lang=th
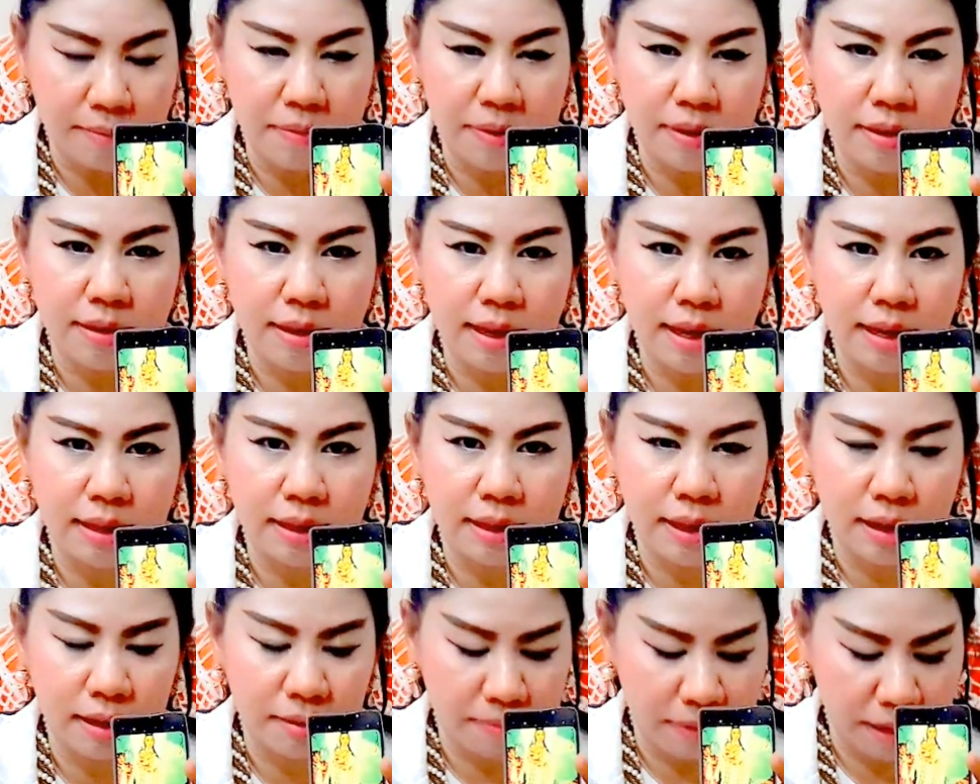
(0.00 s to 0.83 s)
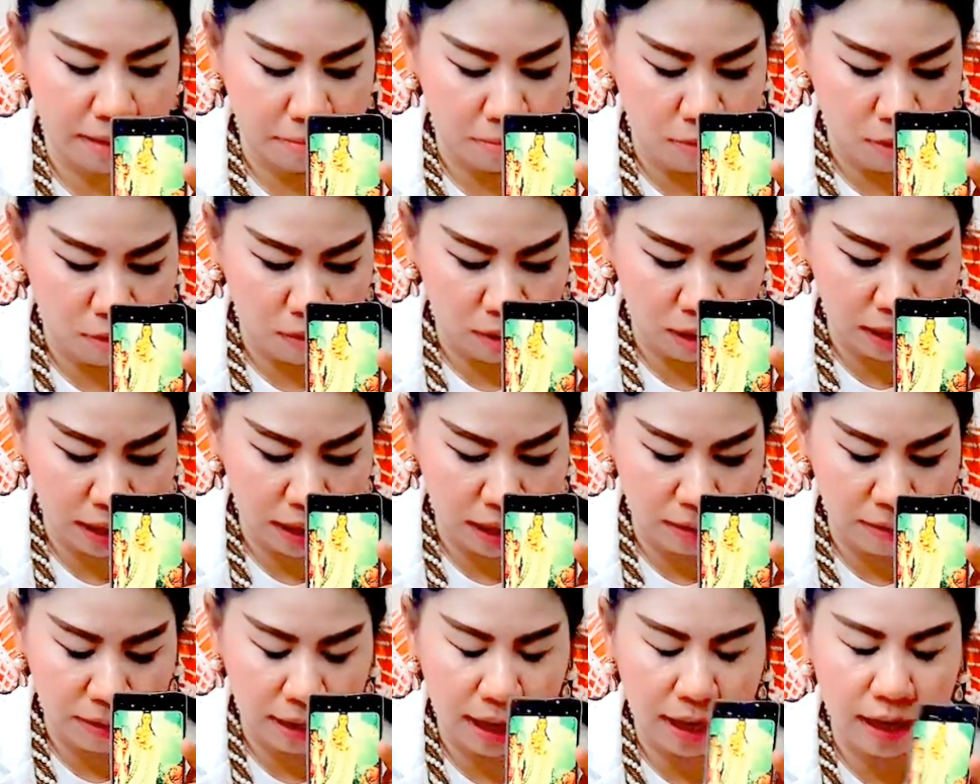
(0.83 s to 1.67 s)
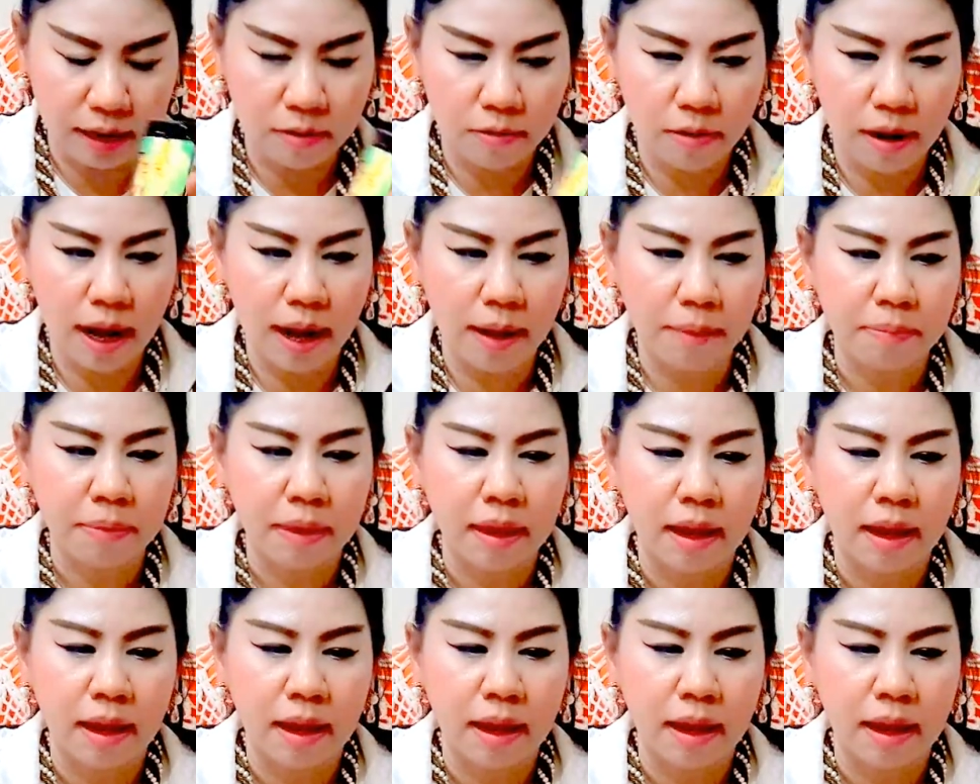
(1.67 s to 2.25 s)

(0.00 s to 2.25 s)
ษพิเศษเงินปันผลนะคะหรือว่า